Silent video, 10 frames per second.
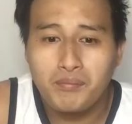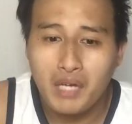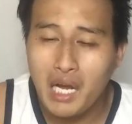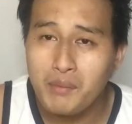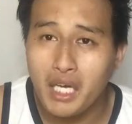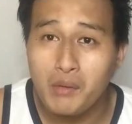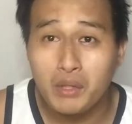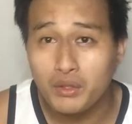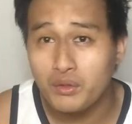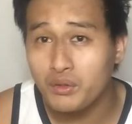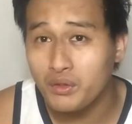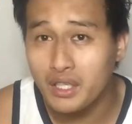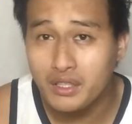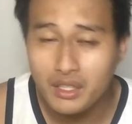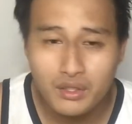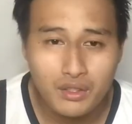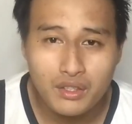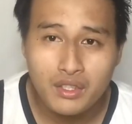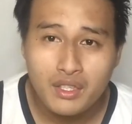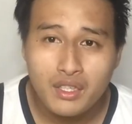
marami kayong matututunan dito